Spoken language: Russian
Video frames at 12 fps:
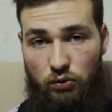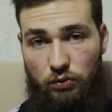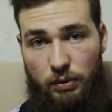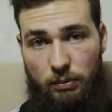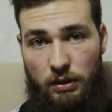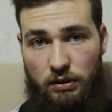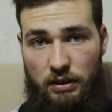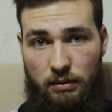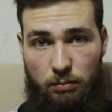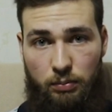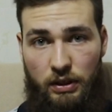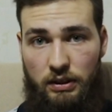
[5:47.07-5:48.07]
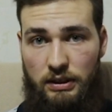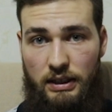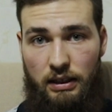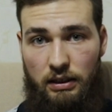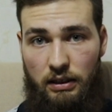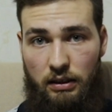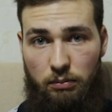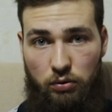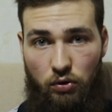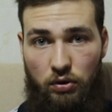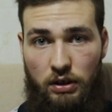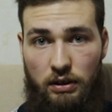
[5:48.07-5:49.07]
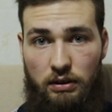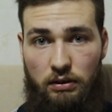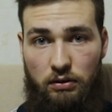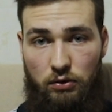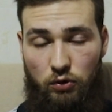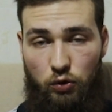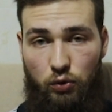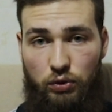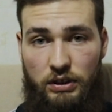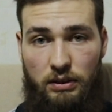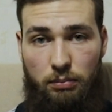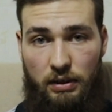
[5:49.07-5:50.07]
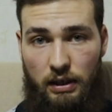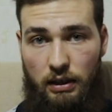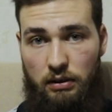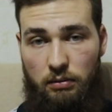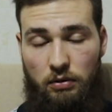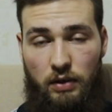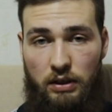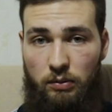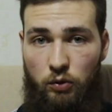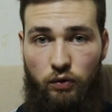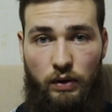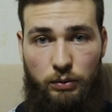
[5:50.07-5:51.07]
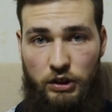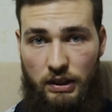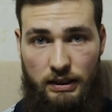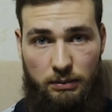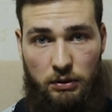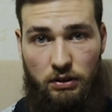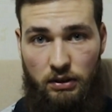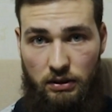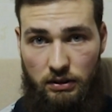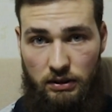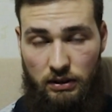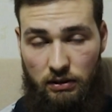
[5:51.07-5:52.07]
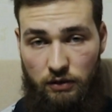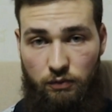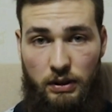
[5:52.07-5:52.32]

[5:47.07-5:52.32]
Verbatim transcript: Ну, например, там перед тягой блока груди параллельным хватом он вообще разминки не делает,